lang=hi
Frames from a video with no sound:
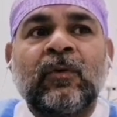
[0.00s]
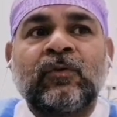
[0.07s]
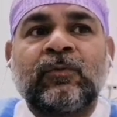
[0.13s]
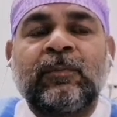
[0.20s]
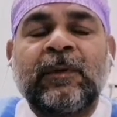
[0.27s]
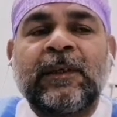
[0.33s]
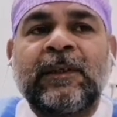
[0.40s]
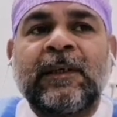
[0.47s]

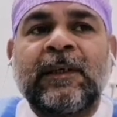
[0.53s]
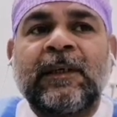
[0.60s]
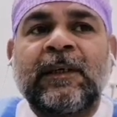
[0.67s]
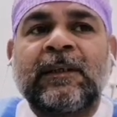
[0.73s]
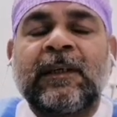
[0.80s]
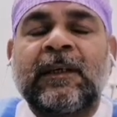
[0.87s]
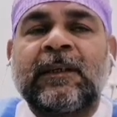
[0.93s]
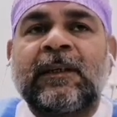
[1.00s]
उसमें यह
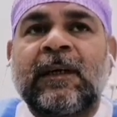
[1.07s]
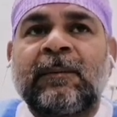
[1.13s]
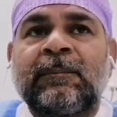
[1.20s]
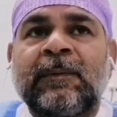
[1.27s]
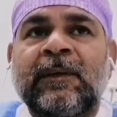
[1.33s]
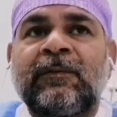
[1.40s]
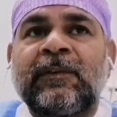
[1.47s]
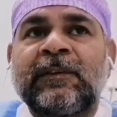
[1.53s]
है कि अगर
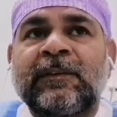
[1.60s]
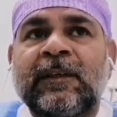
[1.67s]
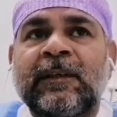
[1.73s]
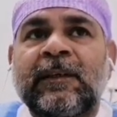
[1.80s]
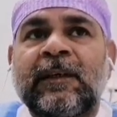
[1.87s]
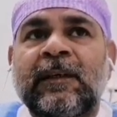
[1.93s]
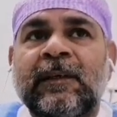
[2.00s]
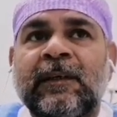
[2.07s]
आपने वीज़ा
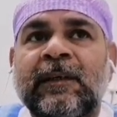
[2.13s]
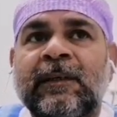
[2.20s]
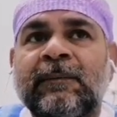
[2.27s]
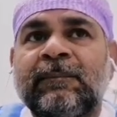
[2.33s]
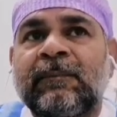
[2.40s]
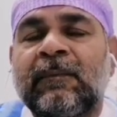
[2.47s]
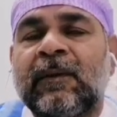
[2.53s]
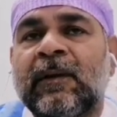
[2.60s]
निकालना है
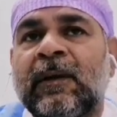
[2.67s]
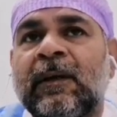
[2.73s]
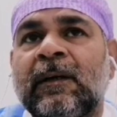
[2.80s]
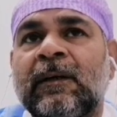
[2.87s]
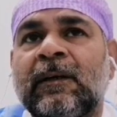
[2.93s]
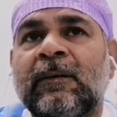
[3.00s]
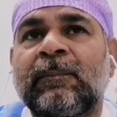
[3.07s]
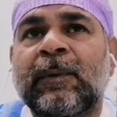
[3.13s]

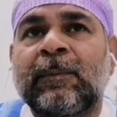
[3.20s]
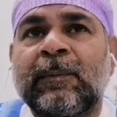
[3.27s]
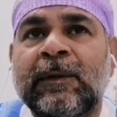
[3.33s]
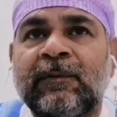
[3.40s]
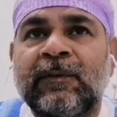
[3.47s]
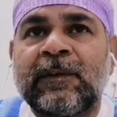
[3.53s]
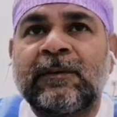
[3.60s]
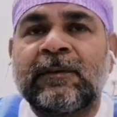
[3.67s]

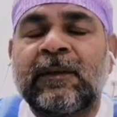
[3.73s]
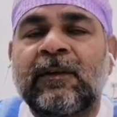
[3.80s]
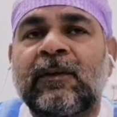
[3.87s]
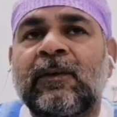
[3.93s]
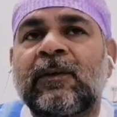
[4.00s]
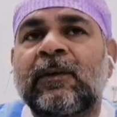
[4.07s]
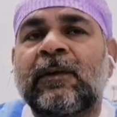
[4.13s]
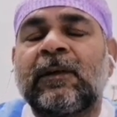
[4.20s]
परमानेंट वीज़ा
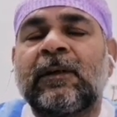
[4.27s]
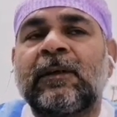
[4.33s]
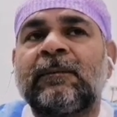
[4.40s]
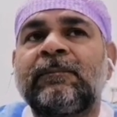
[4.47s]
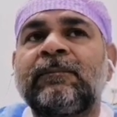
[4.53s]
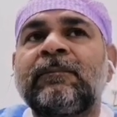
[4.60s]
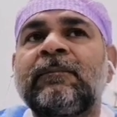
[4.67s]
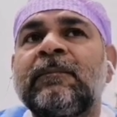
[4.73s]

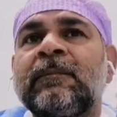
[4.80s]
और